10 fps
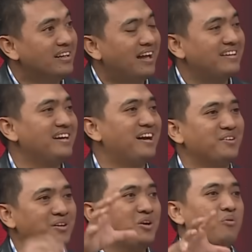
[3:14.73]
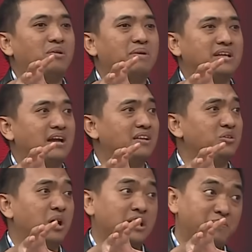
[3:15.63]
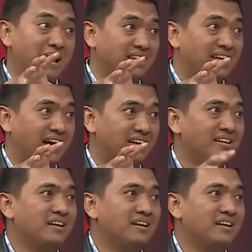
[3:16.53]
Artinya kan masyarakat dulu hati-hati kan.